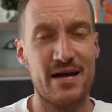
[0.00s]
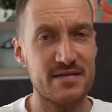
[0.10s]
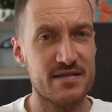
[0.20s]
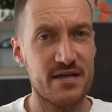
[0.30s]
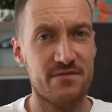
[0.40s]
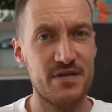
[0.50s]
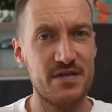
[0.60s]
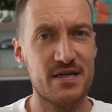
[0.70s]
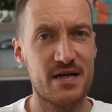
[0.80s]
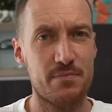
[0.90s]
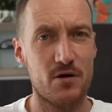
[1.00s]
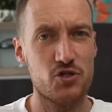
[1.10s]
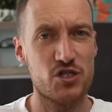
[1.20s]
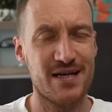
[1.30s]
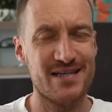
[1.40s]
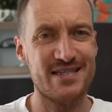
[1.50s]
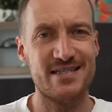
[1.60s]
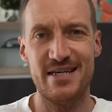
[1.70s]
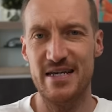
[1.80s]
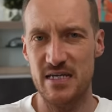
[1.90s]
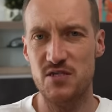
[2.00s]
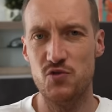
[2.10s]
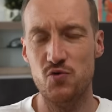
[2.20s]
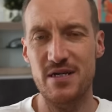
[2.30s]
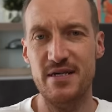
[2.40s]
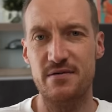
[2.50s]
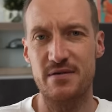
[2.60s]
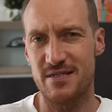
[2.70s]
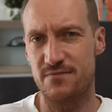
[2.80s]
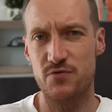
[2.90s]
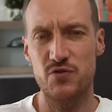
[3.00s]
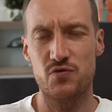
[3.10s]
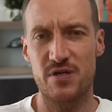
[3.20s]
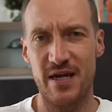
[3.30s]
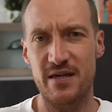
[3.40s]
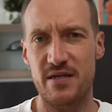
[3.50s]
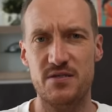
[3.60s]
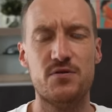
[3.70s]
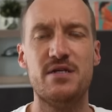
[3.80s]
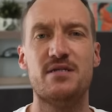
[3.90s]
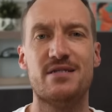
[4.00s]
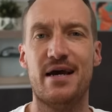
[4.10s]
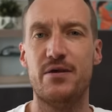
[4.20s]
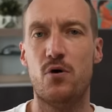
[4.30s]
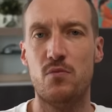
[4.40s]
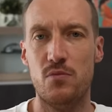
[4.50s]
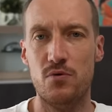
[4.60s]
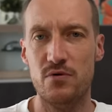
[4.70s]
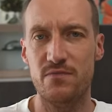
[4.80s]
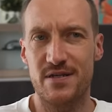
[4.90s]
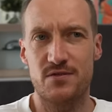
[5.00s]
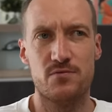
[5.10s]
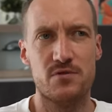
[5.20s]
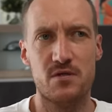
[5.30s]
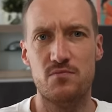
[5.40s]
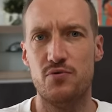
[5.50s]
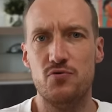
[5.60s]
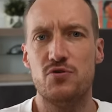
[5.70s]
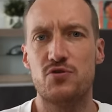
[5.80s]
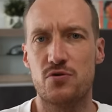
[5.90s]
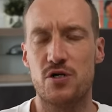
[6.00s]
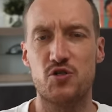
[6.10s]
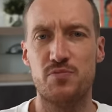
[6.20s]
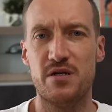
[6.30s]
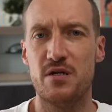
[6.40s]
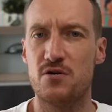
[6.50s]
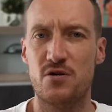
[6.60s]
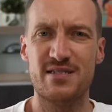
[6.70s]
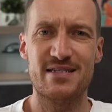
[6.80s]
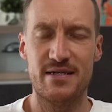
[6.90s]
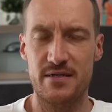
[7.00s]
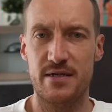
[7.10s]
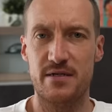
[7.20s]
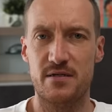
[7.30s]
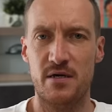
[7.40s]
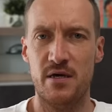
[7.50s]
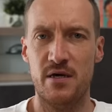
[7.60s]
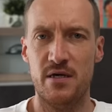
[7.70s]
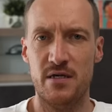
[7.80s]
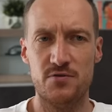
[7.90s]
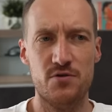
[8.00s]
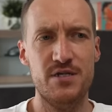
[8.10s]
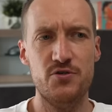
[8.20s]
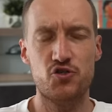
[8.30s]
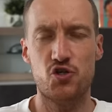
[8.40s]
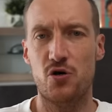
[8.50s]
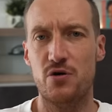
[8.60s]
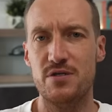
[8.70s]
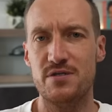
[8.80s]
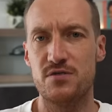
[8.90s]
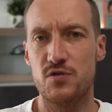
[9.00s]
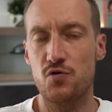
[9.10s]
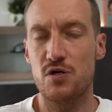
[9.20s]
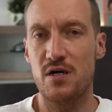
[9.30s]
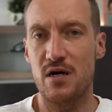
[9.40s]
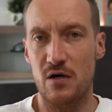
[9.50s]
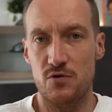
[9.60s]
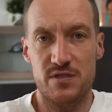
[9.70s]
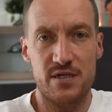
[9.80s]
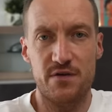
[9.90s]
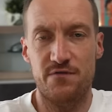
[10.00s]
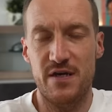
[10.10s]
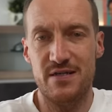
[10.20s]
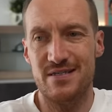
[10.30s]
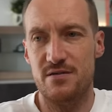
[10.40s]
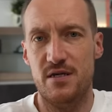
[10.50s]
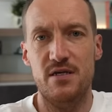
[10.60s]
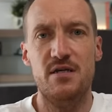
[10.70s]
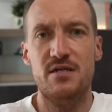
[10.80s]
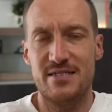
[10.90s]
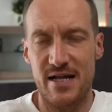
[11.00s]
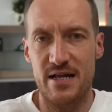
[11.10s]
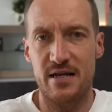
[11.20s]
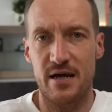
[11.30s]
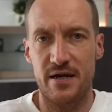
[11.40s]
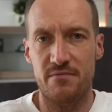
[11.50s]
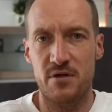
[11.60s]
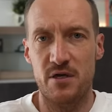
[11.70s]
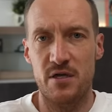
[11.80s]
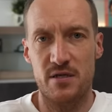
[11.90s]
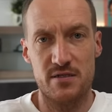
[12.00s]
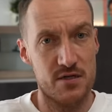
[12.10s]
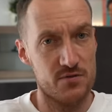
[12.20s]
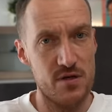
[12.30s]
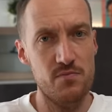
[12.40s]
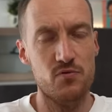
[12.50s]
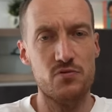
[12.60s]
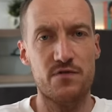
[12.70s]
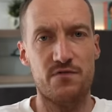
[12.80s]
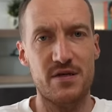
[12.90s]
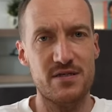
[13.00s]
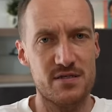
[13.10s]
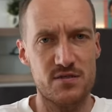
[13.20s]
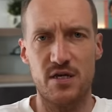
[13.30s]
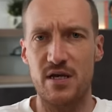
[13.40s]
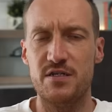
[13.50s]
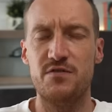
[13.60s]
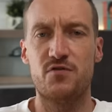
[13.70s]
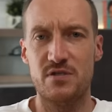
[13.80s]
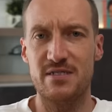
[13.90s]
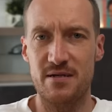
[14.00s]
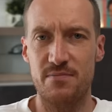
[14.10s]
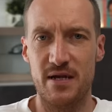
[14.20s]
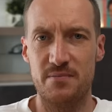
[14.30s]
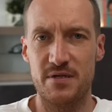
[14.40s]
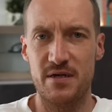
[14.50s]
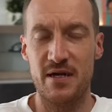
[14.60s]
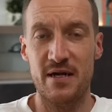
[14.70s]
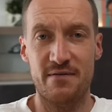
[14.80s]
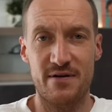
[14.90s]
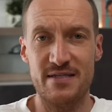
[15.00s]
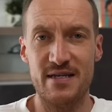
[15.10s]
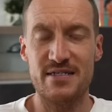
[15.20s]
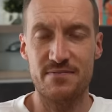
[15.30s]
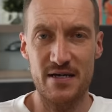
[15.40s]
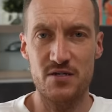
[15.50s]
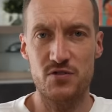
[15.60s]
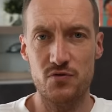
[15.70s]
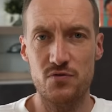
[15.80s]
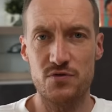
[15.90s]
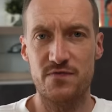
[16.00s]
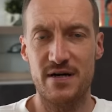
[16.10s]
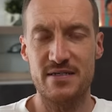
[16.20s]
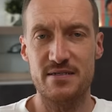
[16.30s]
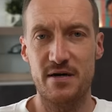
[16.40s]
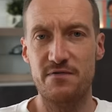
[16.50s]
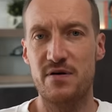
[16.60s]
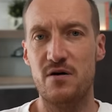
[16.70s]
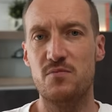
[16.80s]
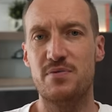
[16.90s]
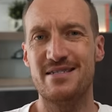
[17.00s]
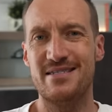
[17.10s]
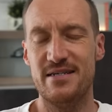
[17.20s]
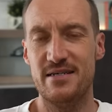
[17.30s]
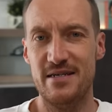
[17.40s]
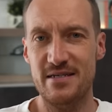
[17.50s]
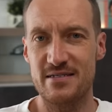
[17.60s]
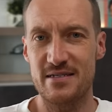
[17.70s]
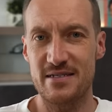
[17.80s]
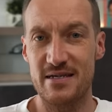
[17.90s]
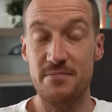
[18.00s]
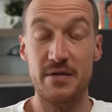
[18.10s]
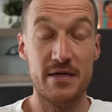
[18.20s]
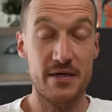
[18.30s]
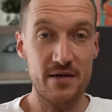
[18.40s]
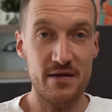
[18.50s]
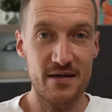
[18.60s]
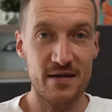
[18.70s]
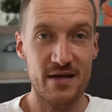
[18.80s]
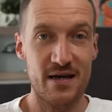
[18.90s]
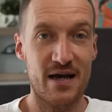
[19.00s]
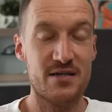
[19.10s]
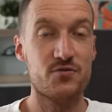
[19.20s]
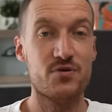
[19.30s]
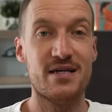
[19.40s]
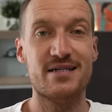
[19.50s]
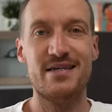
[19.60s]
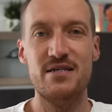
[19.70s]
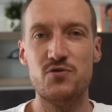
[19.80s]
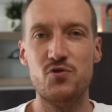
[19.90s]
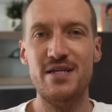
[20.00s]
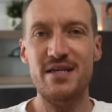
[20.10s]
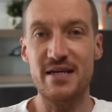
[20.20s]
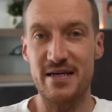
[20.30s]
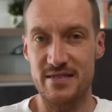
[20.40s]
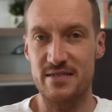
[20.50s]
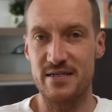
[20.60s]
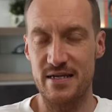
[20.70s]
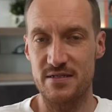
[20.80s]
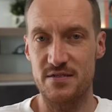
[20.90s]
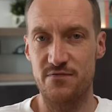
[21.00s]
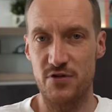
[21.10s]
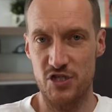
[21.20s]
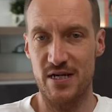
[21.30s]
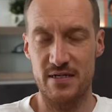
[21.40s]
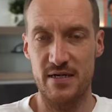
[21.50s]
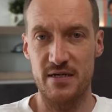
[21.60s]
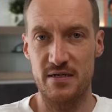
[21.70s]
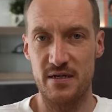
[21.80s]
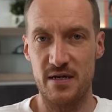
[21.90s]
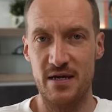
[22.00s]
Erster wichtiger Baustein ist Insulin. Das wirst du kennen. Insulin ist ja ein Hormon Hormon, was unseren Blutzuckerspiegel konstant hält. Insulin schleust Zucker aus den Gefäßen in die Zellen rein, dass also im Blutgefäß das relativ konstant bleibt. Was in der zweiten Zyklusphase bei Frauen passiert, ist, dass im Gehirn eine sogenannte Insulinresistenz vonstatten geht.